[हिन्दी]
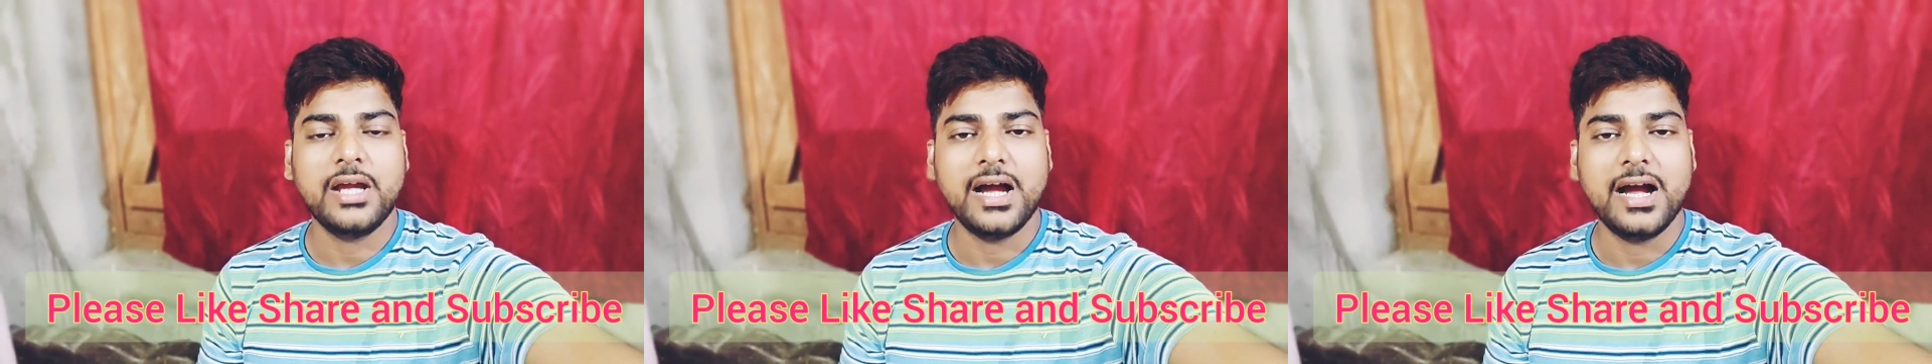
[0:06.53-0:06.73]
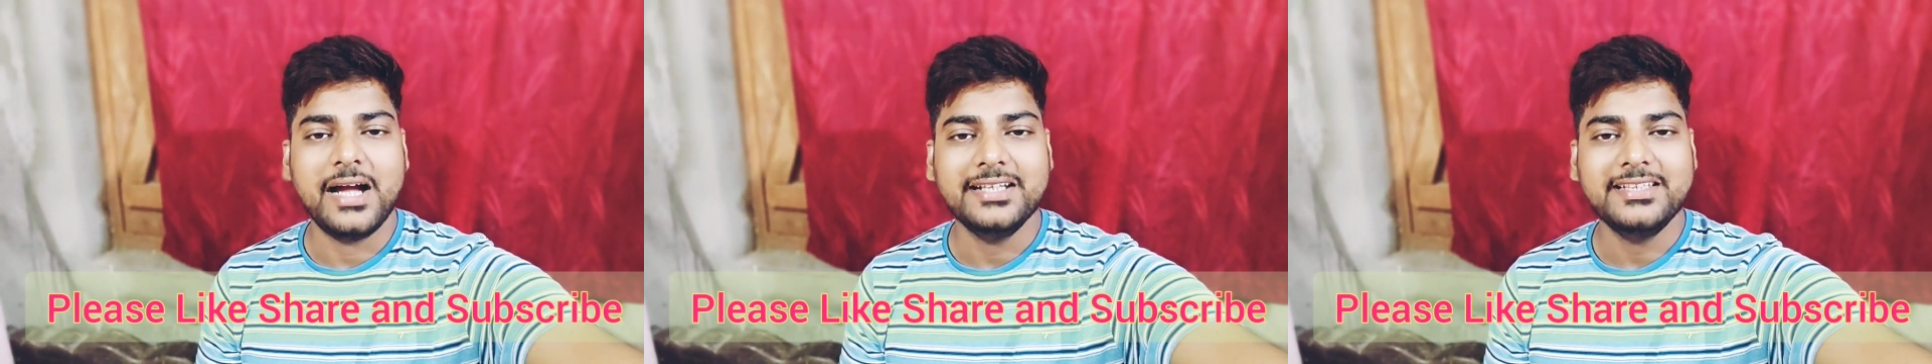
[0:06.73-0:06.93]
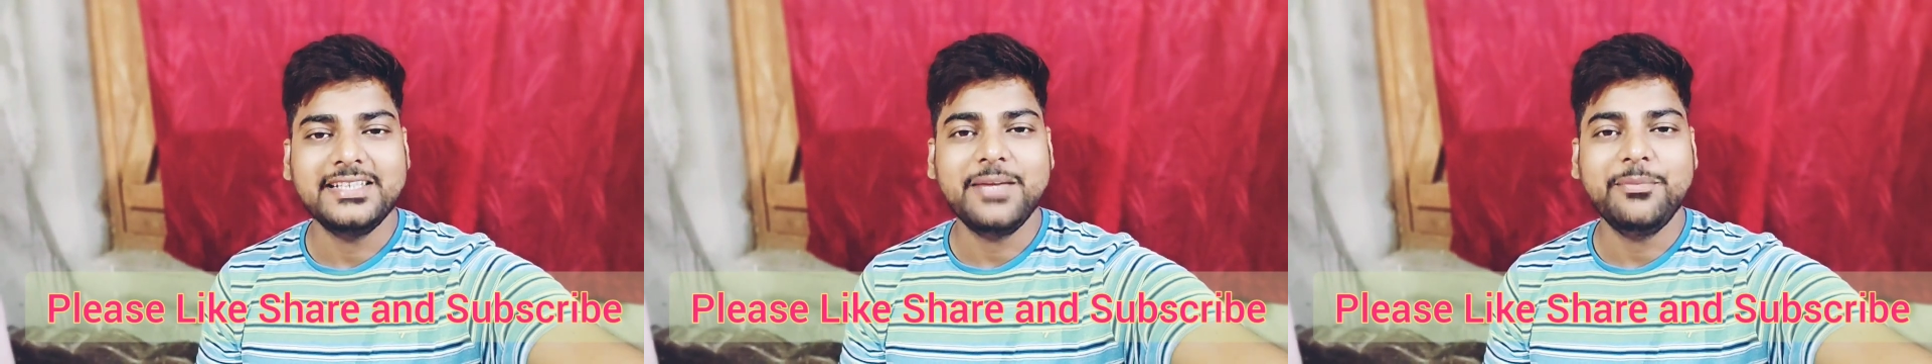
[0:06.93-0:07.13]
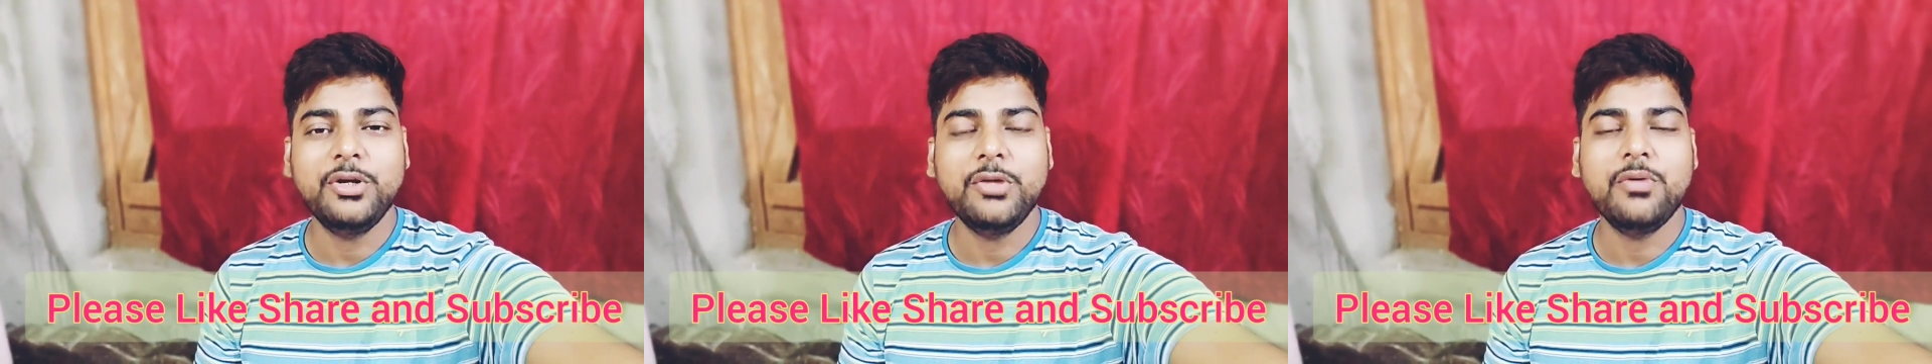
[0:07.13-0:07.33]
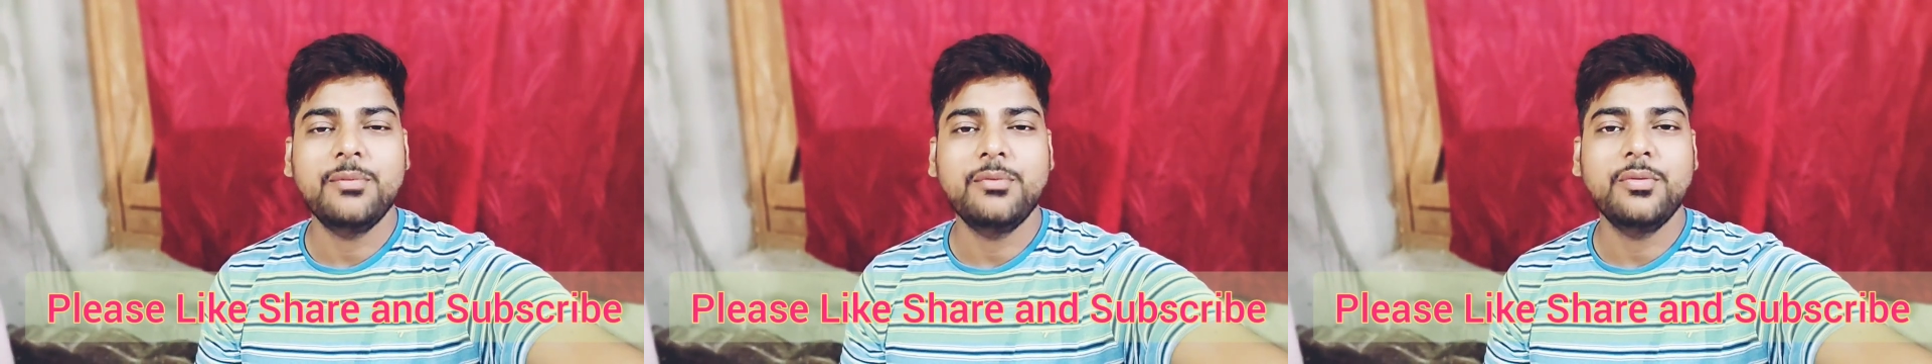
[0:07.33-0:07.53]
आज के वीडियो
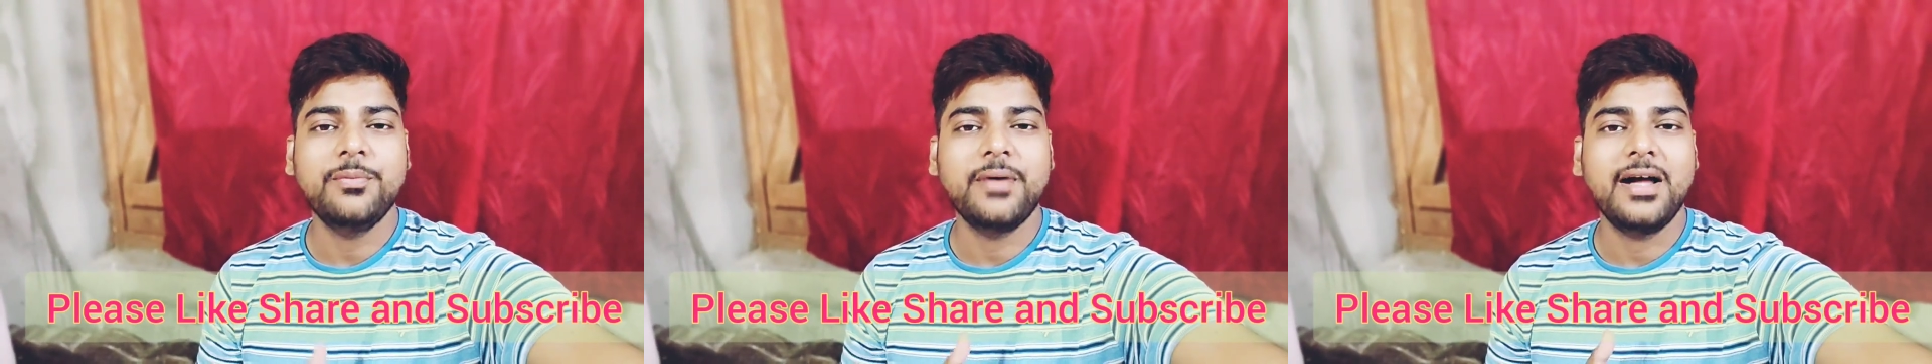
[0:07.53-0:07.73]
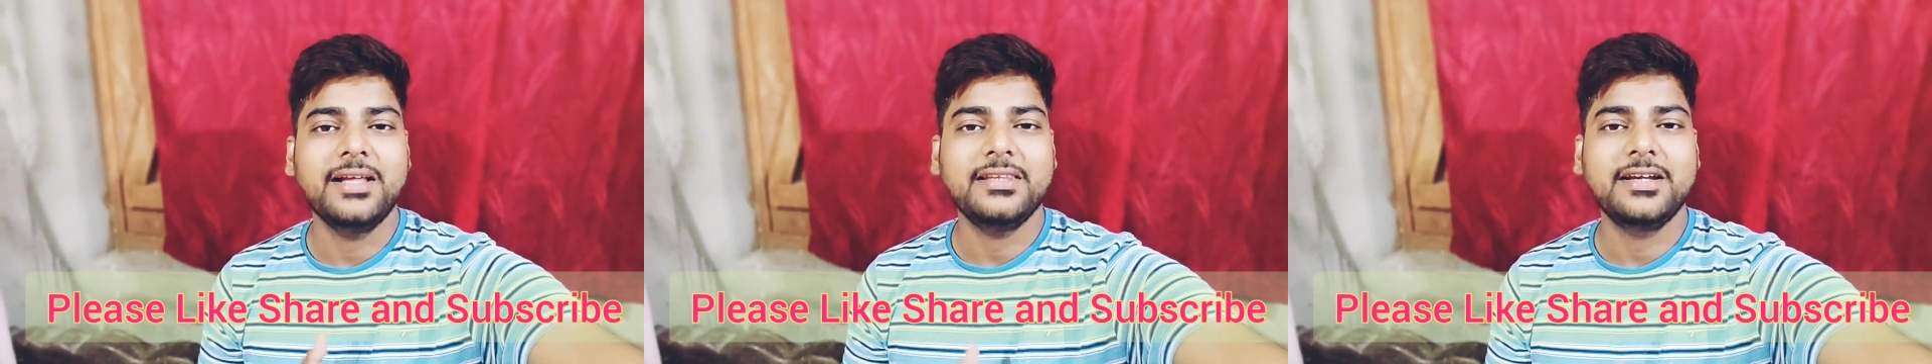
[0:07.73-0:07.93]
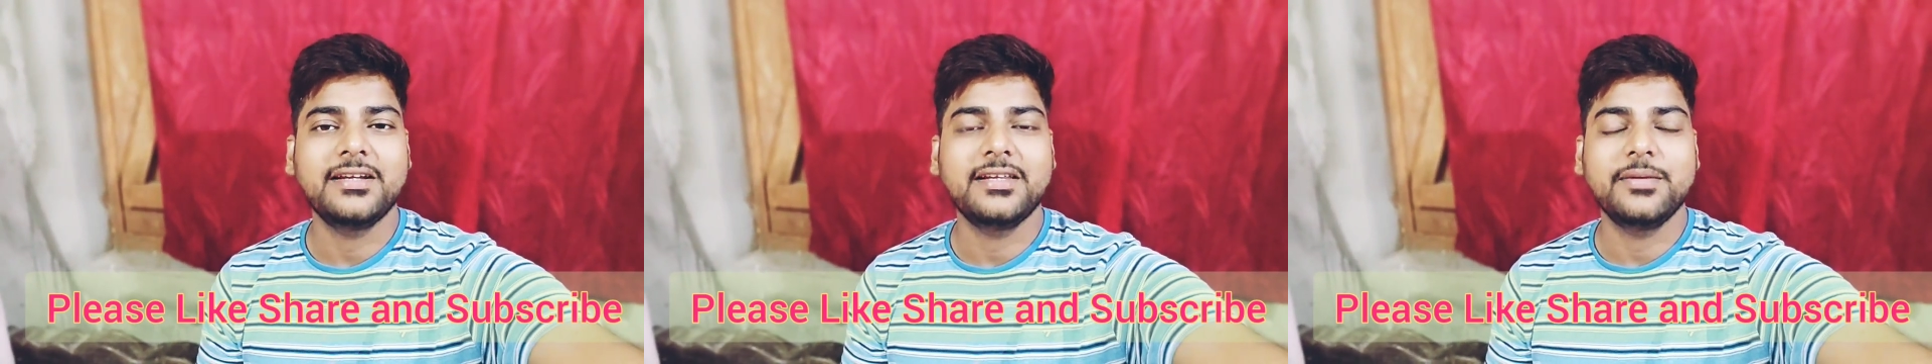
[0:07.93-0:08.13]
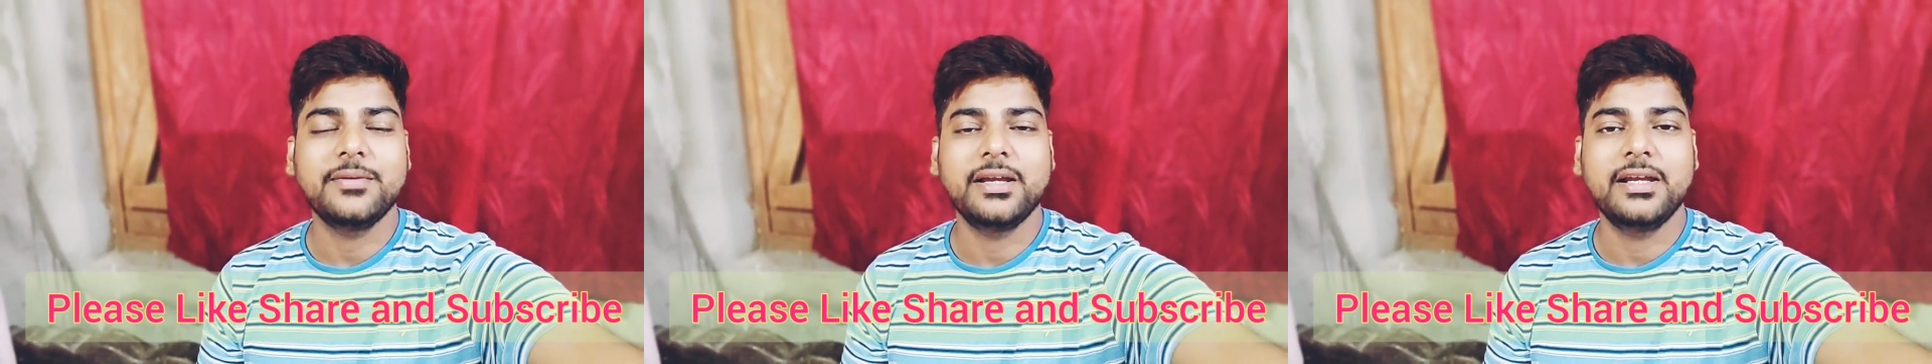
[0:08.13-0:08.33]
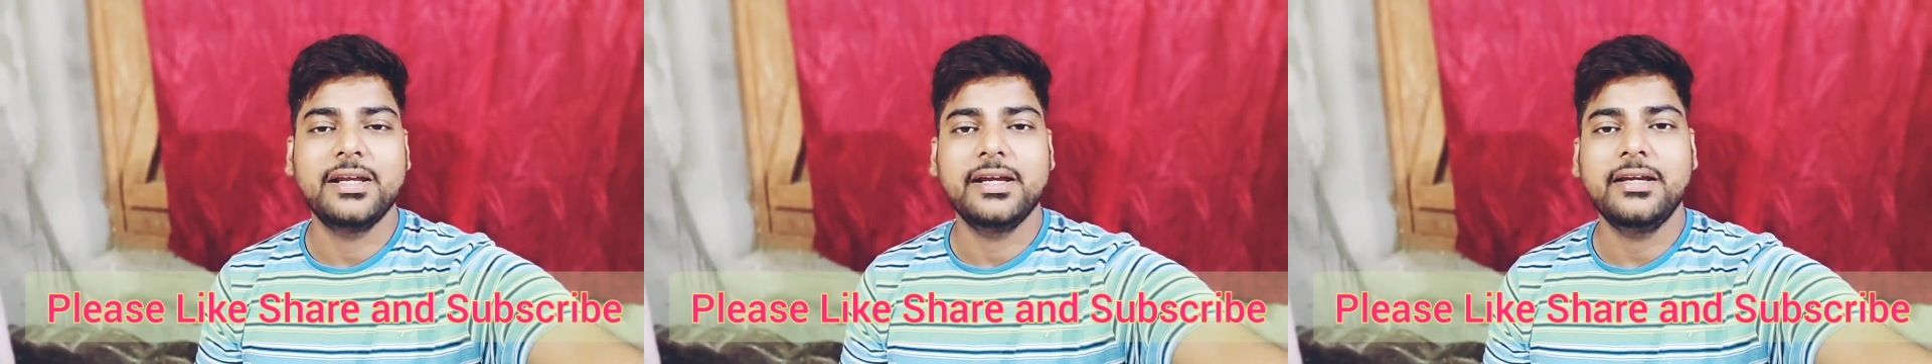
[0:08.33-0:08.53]
में हम लोग बात करने
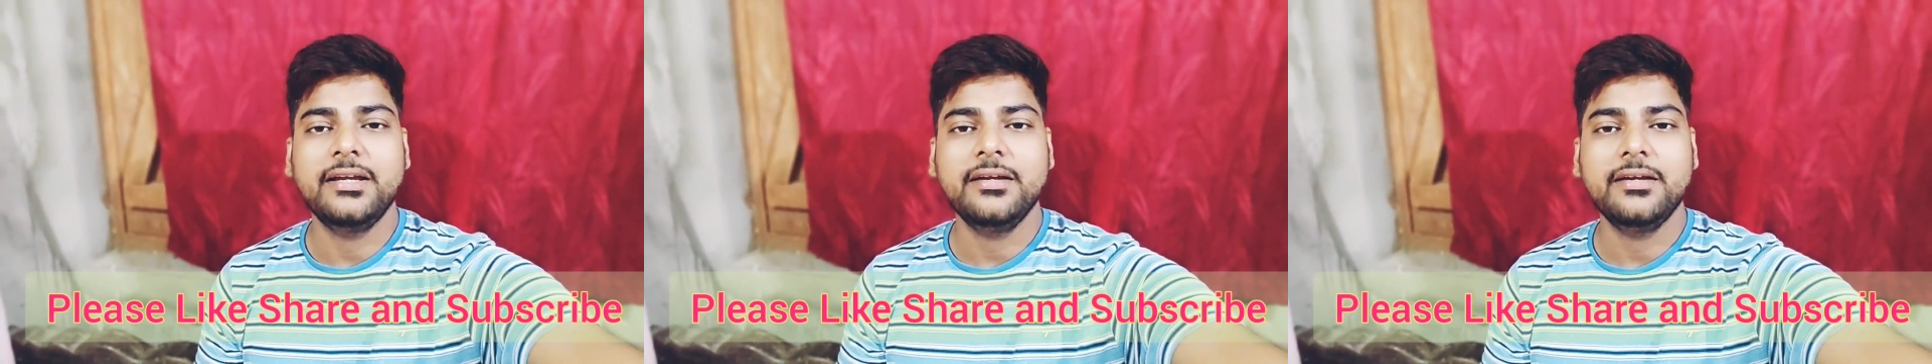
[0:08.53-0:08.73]
वाले हैं